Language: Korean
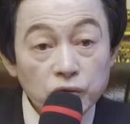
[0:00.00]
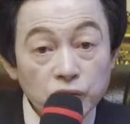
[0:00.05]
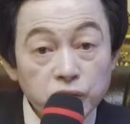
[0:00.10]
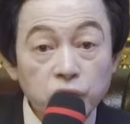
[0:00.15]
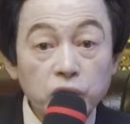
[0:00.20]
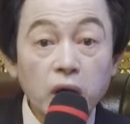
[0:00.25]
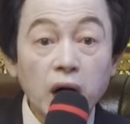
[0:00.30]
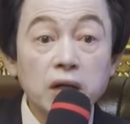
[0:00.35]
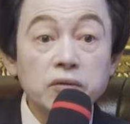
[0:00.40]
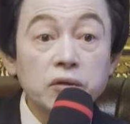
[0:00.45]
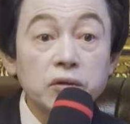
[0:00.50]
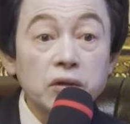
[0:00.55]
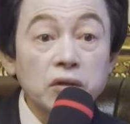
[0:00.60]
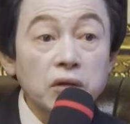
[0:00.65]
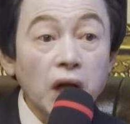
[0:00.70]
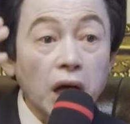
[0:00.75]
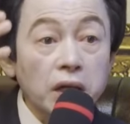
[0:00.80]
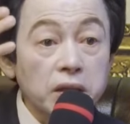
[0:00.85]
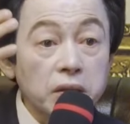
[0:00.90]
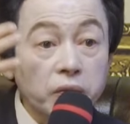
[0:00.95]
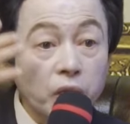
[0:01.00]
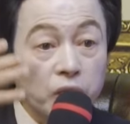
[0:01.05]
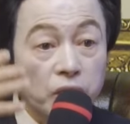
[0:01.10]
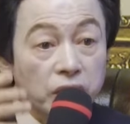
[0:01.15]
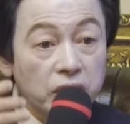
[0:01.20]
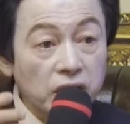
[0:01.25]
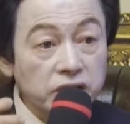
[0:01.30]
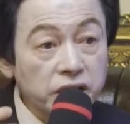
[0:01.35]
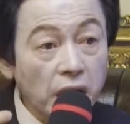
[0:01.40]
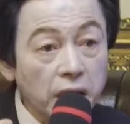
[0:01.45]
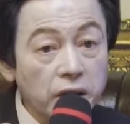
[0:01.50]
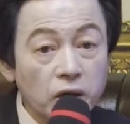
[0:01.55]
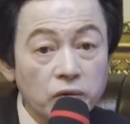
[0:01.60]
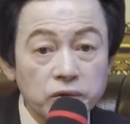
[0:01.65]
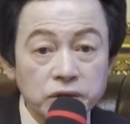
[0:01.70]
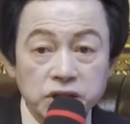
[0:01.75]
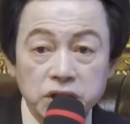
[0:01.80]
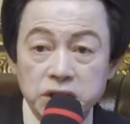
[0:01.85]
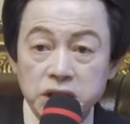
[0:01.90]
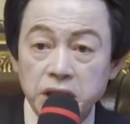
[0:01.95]
육안으로 나를 보니까
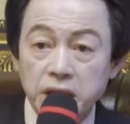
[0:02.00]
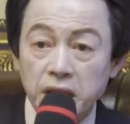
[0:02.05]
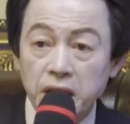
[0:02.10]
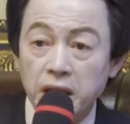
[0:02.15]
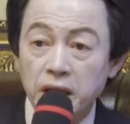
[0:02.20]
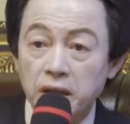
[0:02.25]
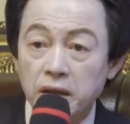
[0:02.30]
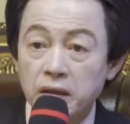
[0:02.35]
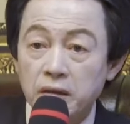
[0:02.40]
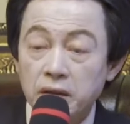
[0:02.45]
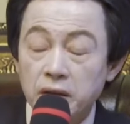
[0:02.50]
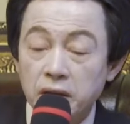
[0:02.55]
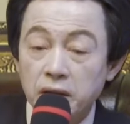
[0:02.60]
사기꾼이지.